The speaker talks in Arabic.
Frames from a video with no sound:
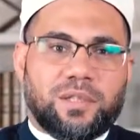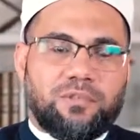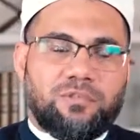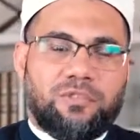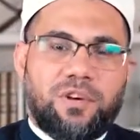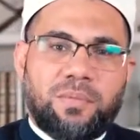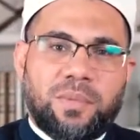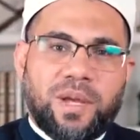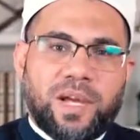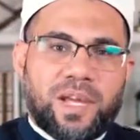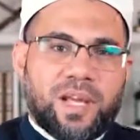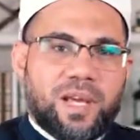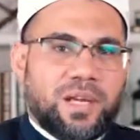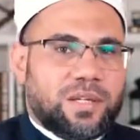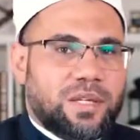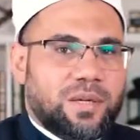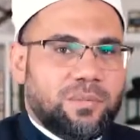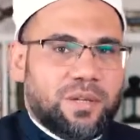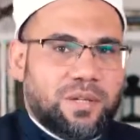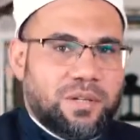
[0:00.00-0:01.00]
فما
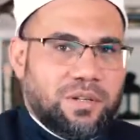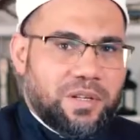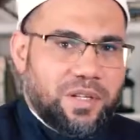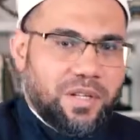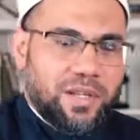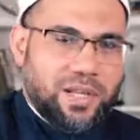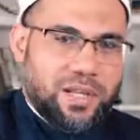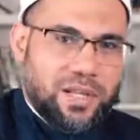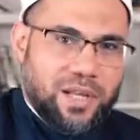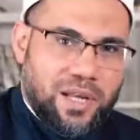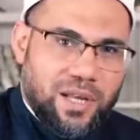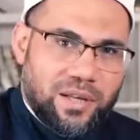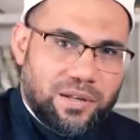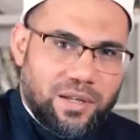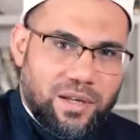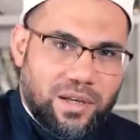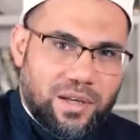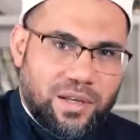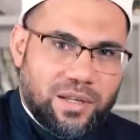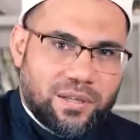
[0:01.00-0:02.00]
كان مني إلا أن
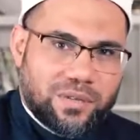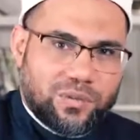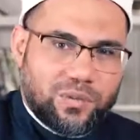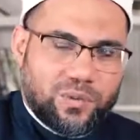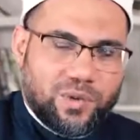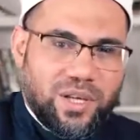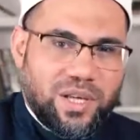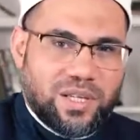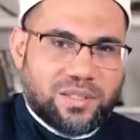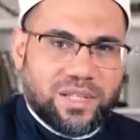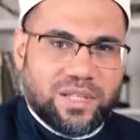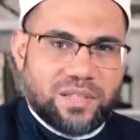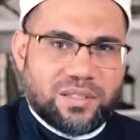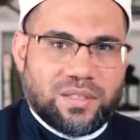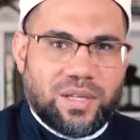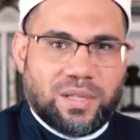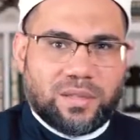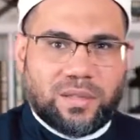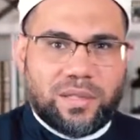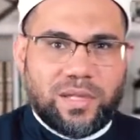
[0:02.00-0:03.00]
أخذت هذا
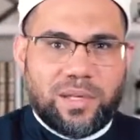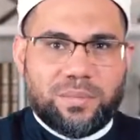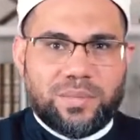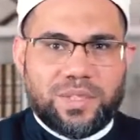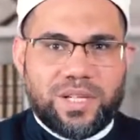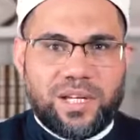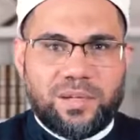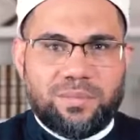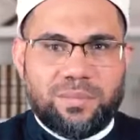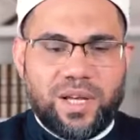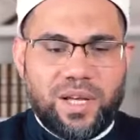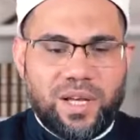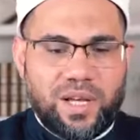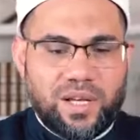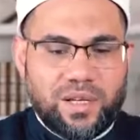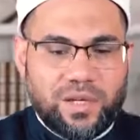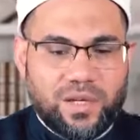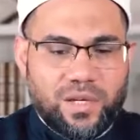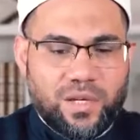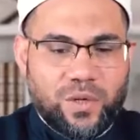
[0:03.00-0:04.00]
السطل من
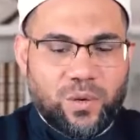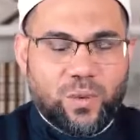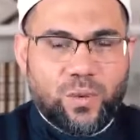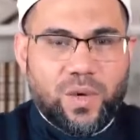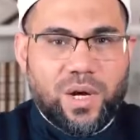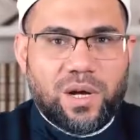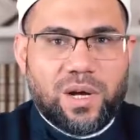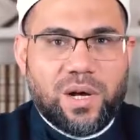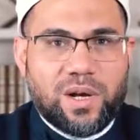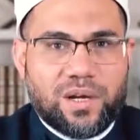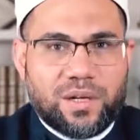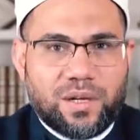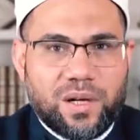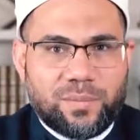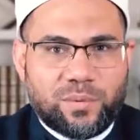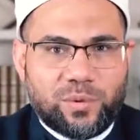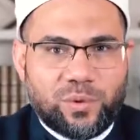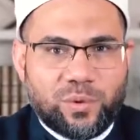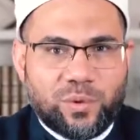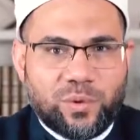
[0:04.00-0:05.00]
الماء
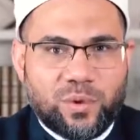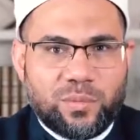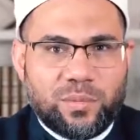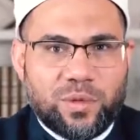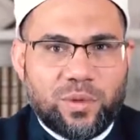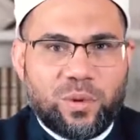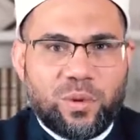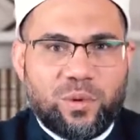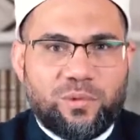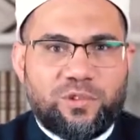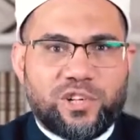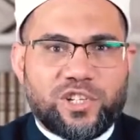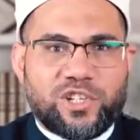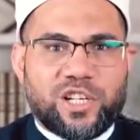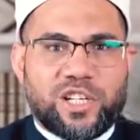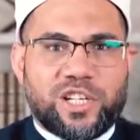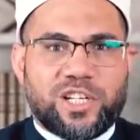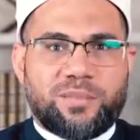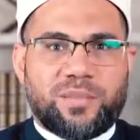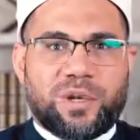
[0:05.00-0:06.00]
وقربته منه
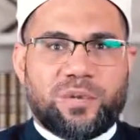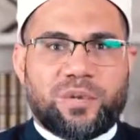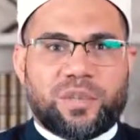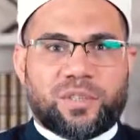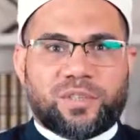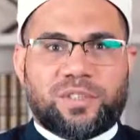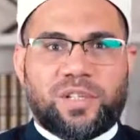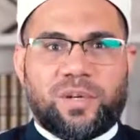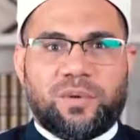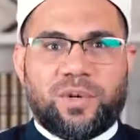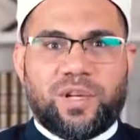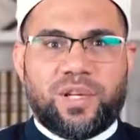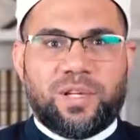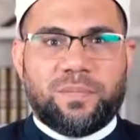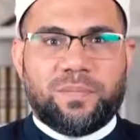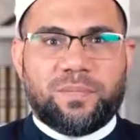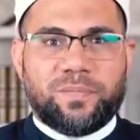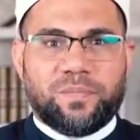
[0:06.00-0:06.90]
فشرب وارتوى